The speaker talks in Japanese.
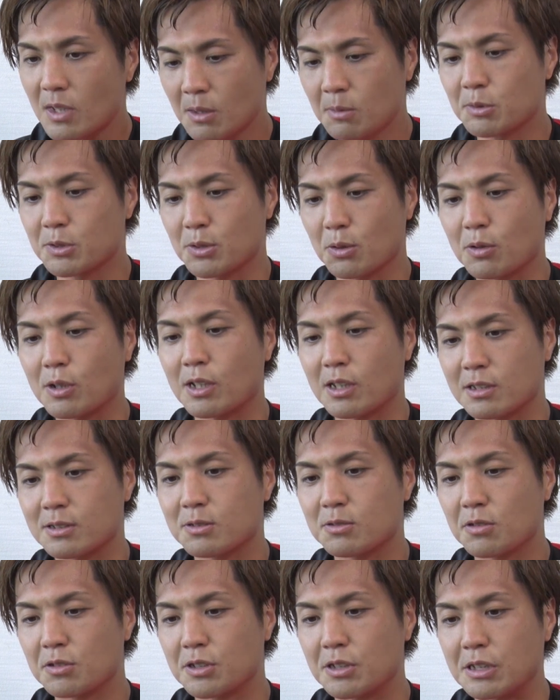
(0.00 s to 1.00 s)
もうそこから
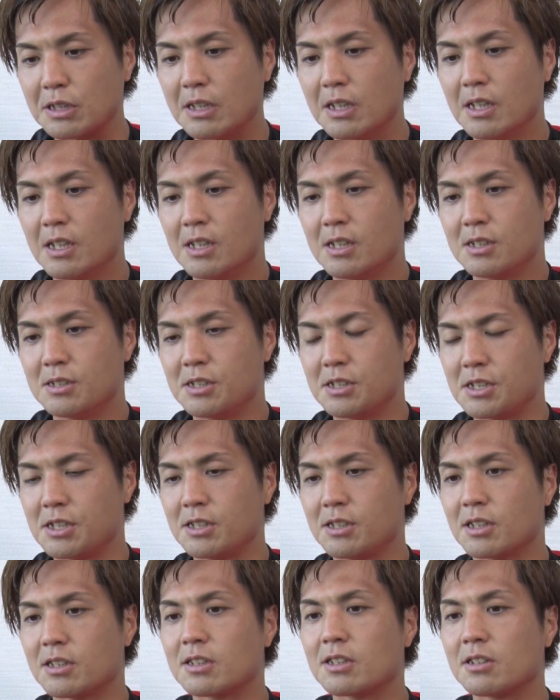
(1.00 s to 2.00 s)
すごく自
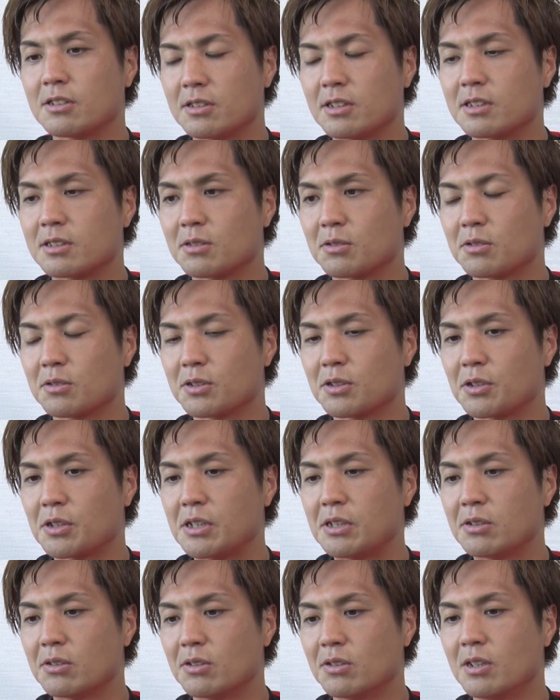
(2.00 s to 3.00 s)
信になったんで、その
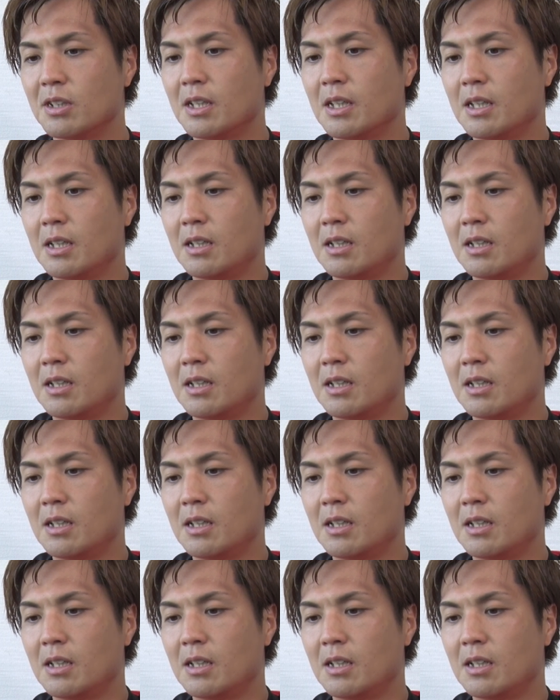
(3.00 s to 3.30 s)
時の